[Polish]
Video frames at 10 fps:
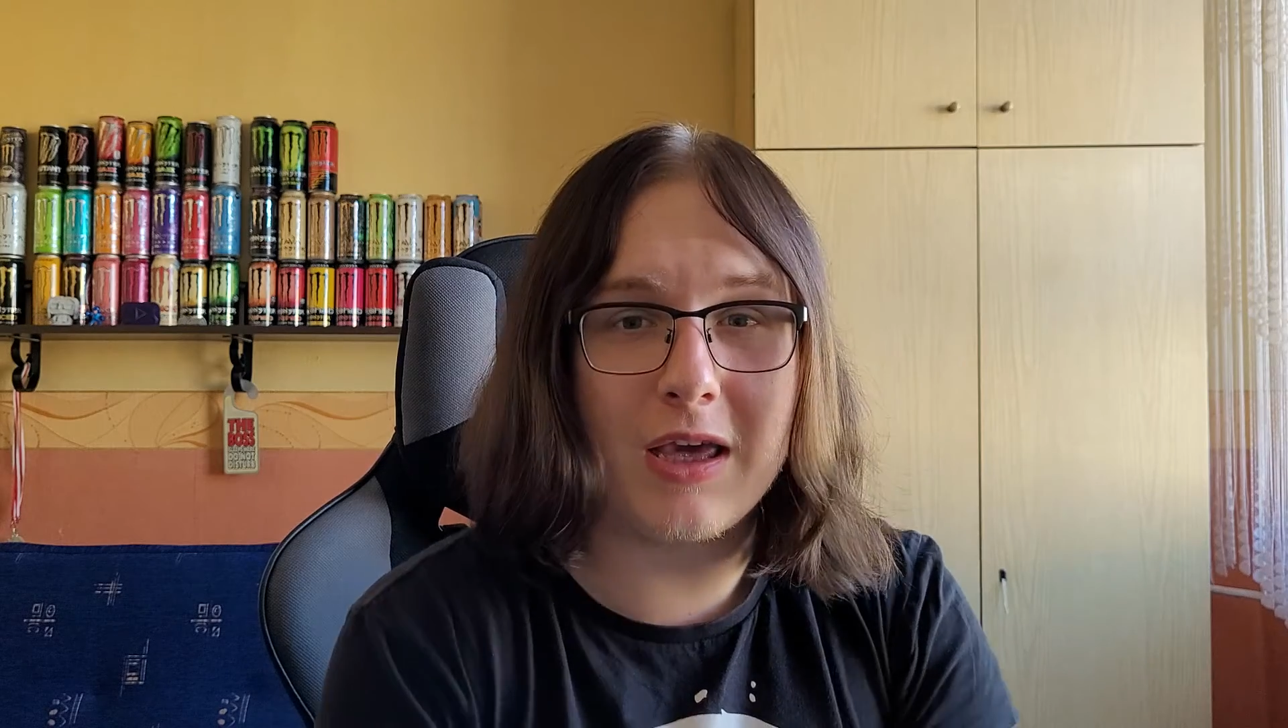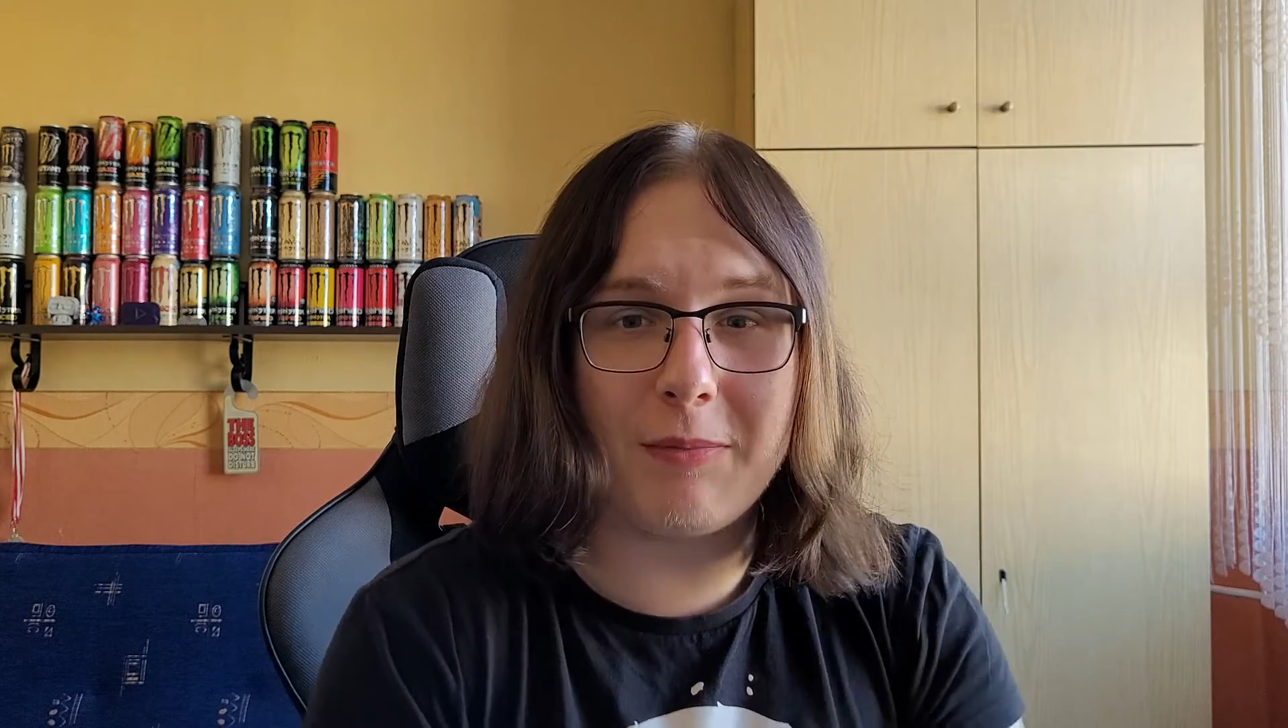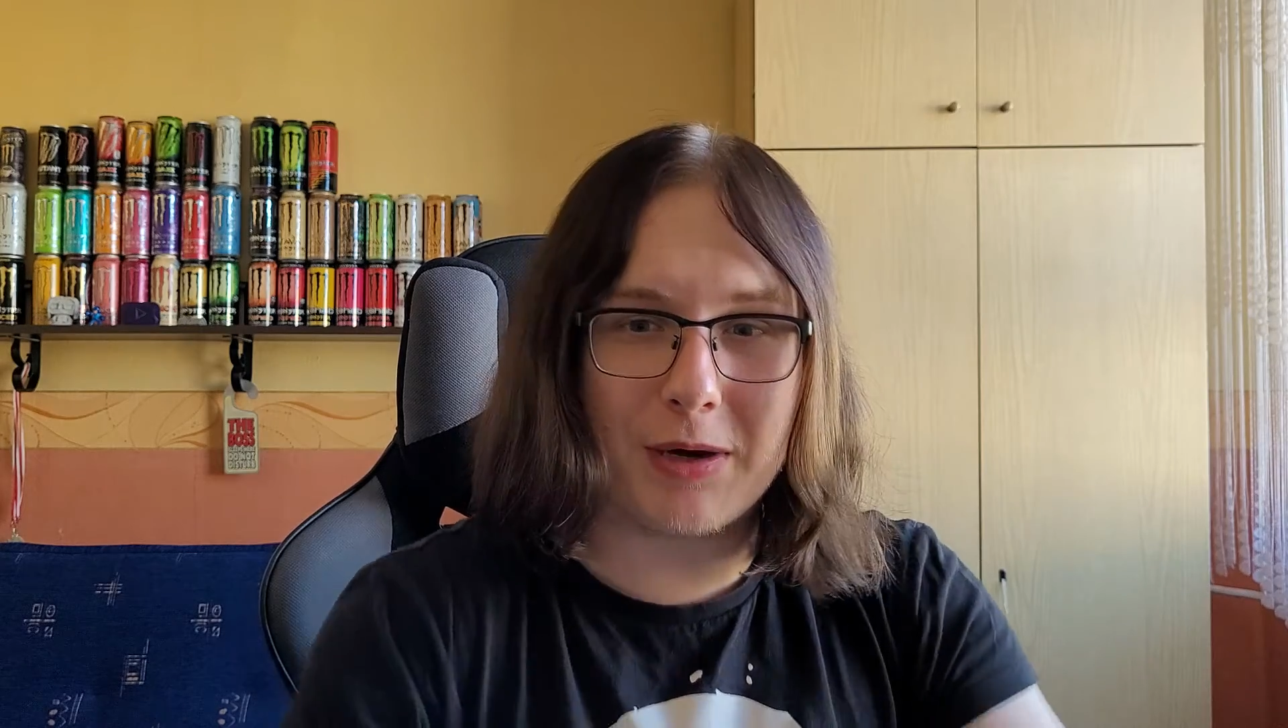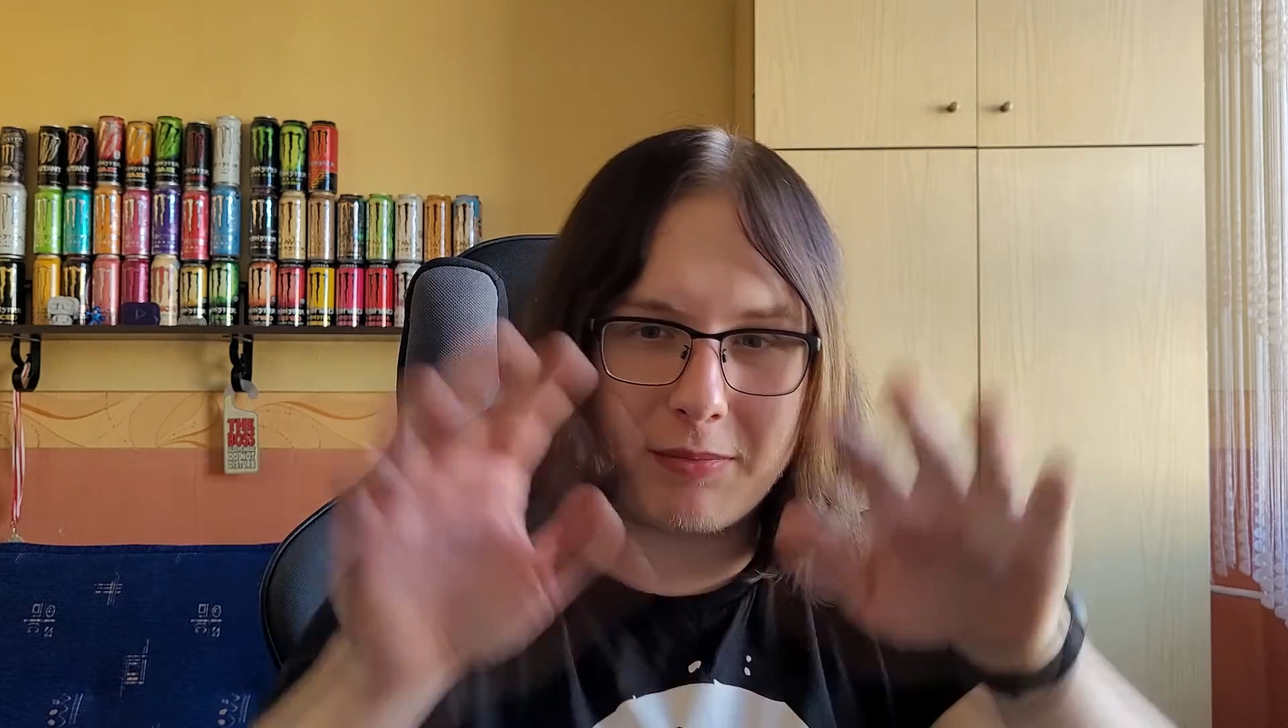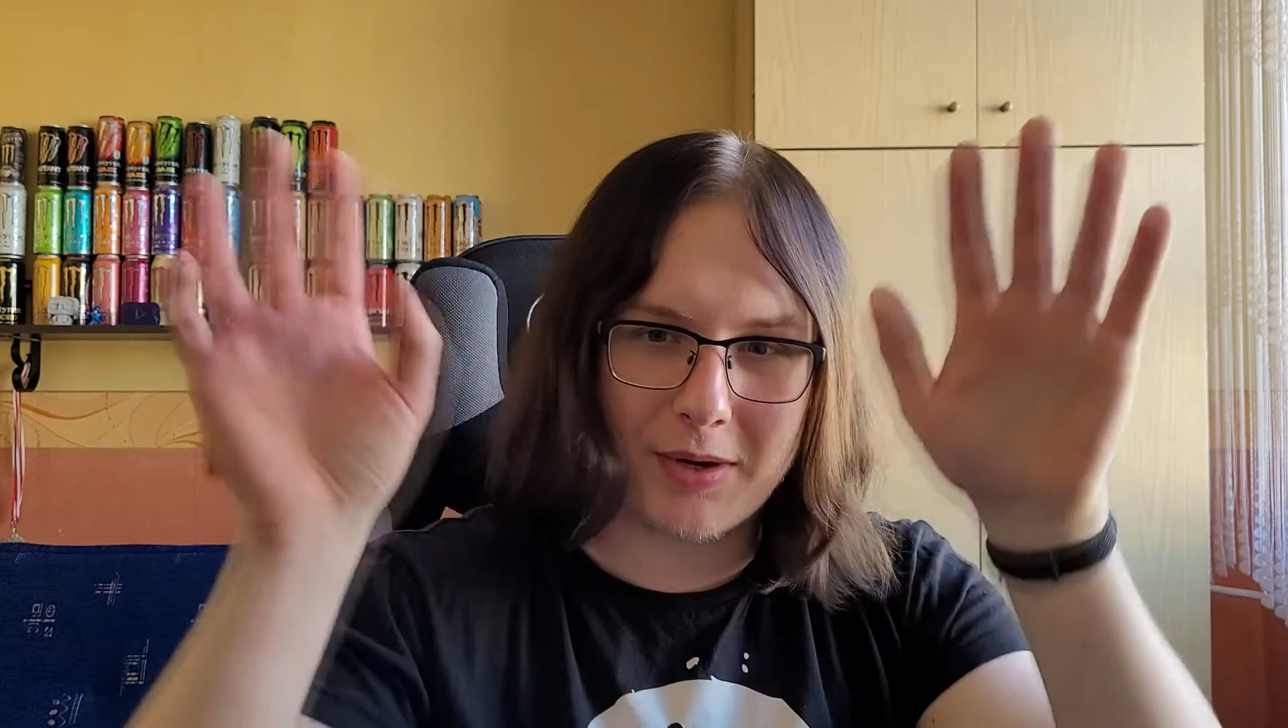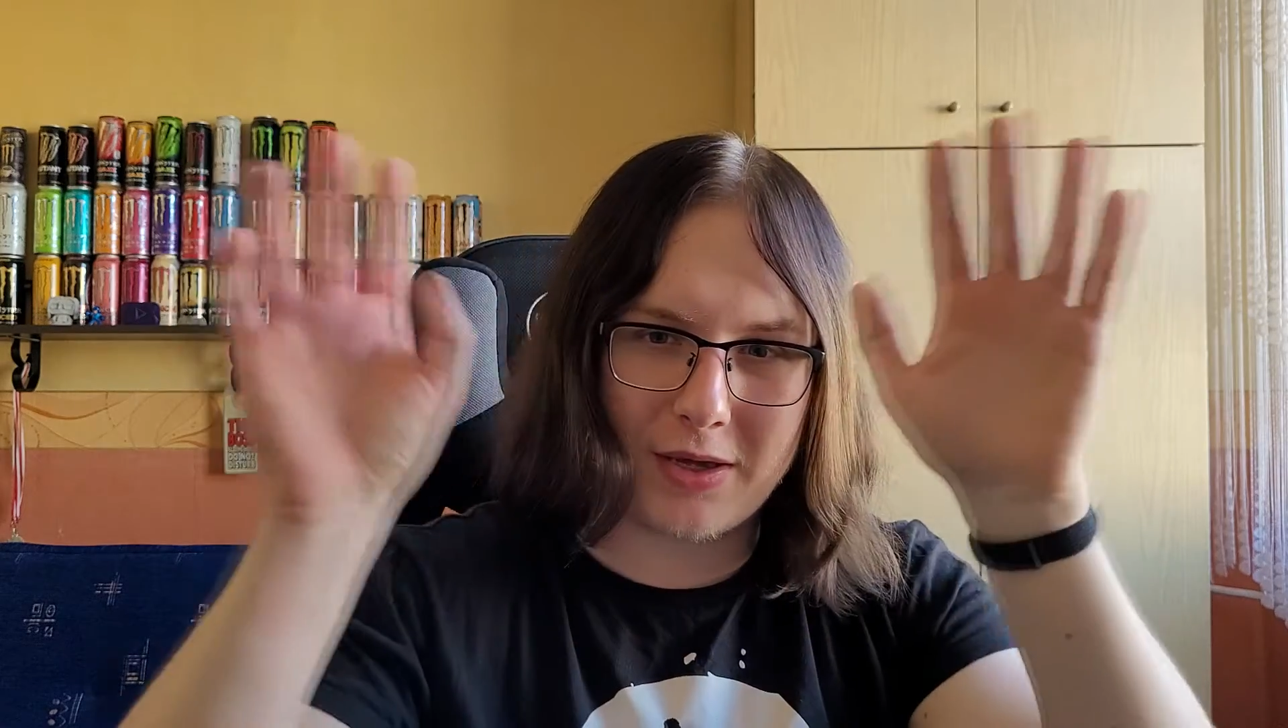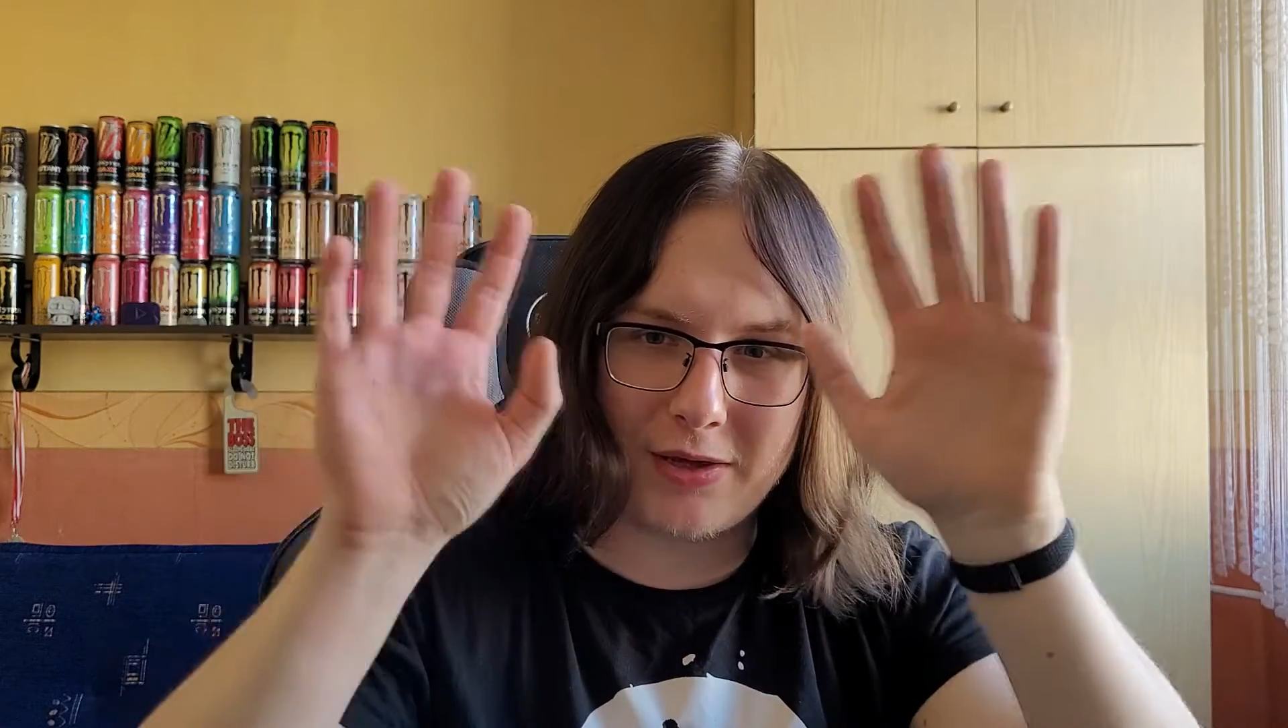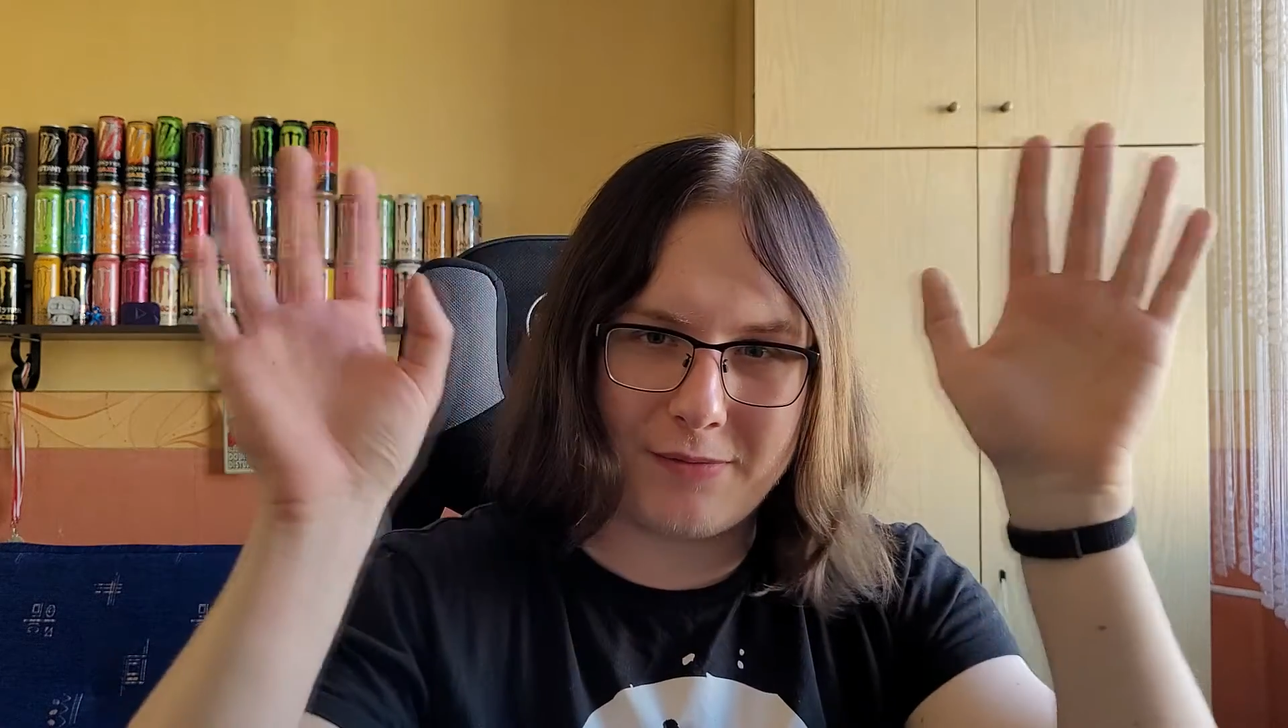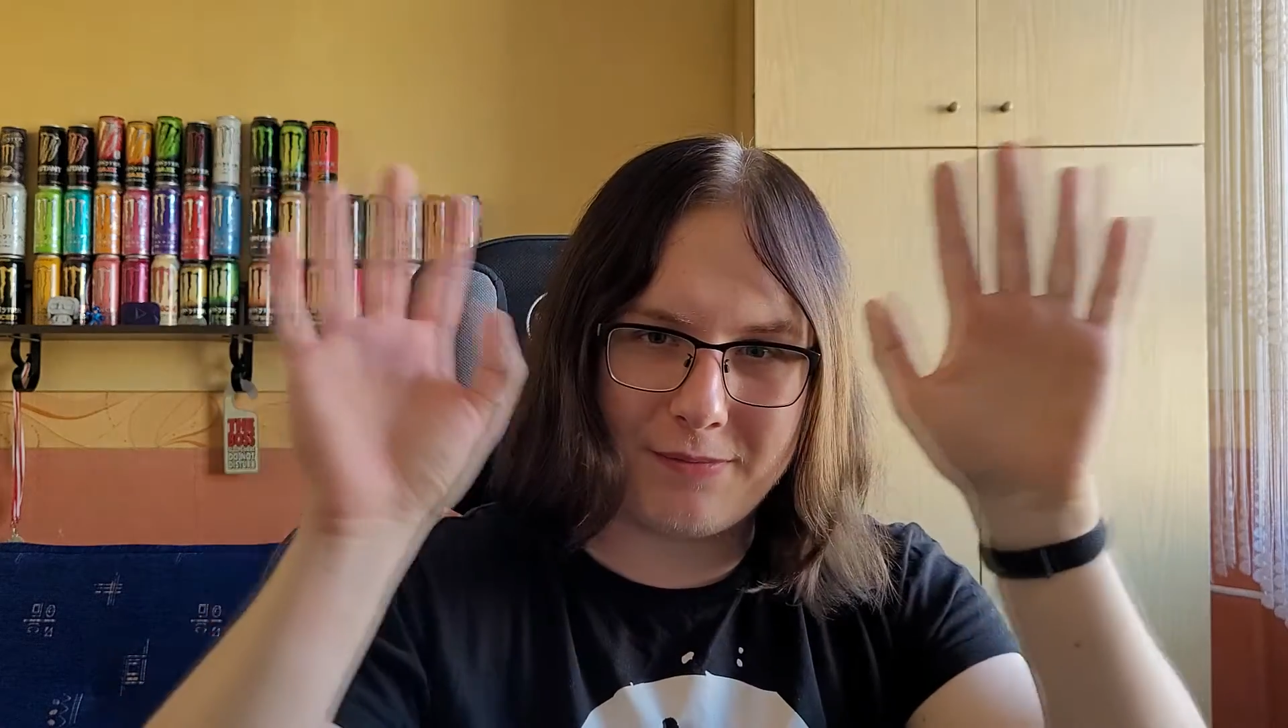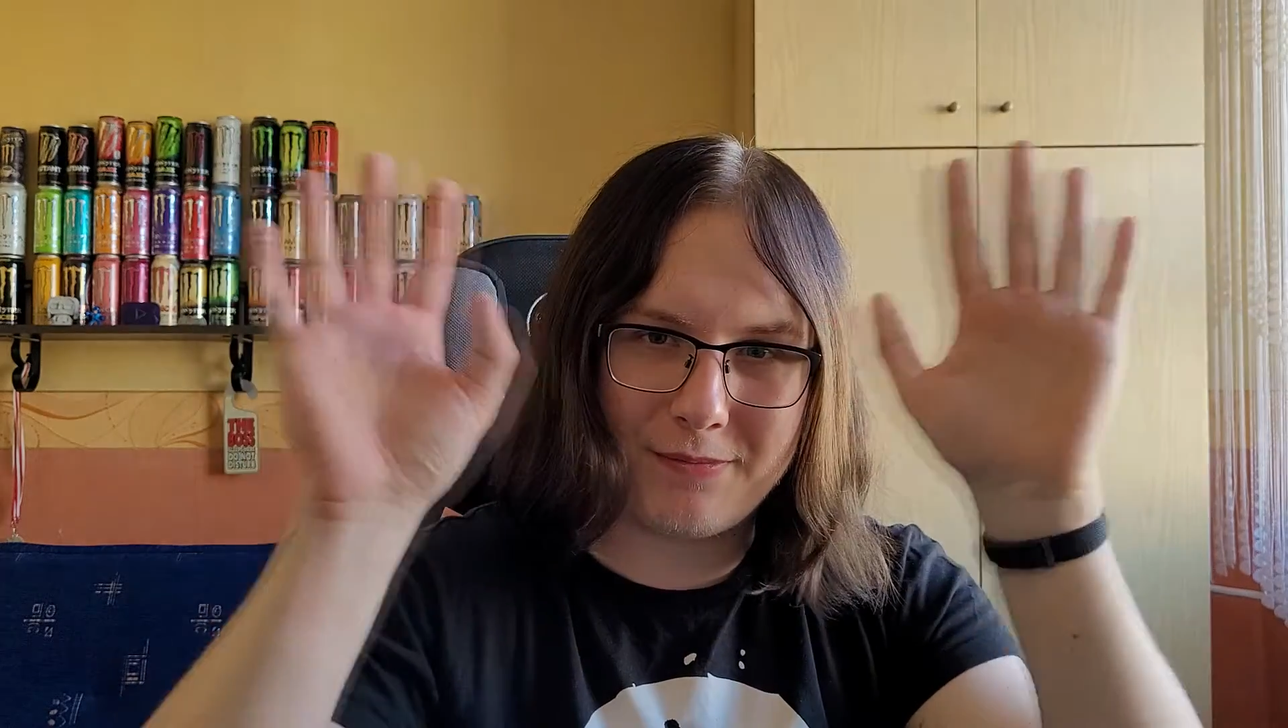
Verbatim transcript: i bye bye.